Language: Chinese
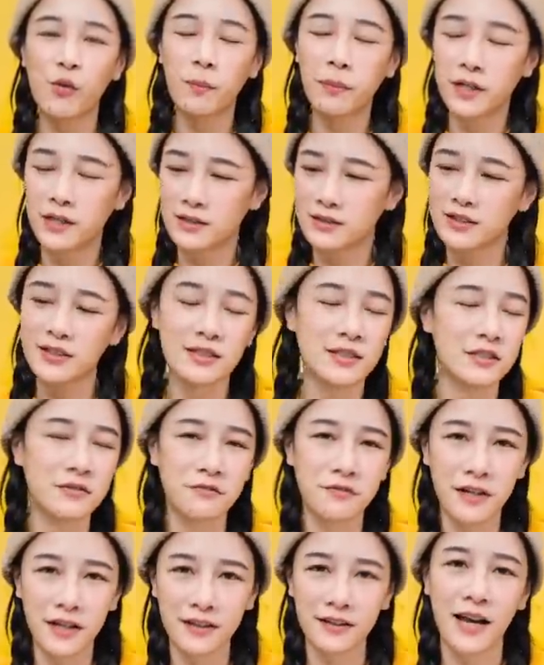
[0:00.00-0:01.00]
我本人真的是
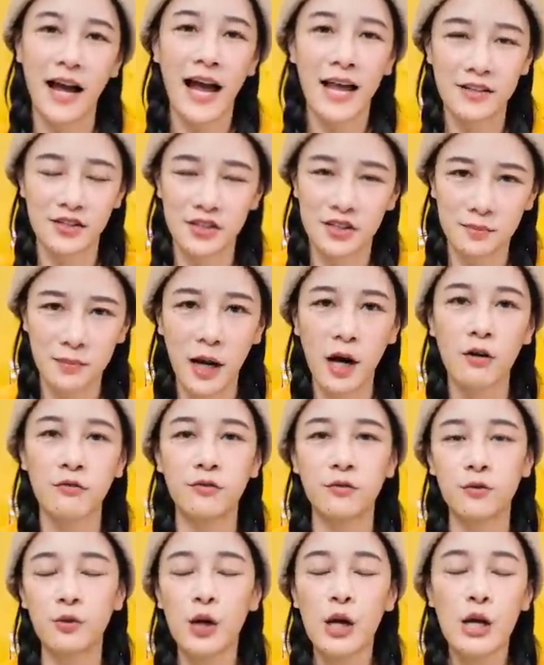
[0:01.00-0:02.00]
非常的爱吃泡
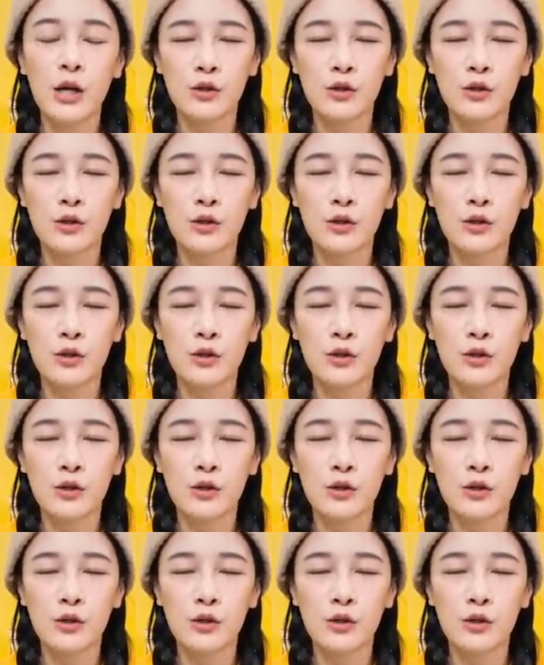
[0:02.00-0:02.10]
芙，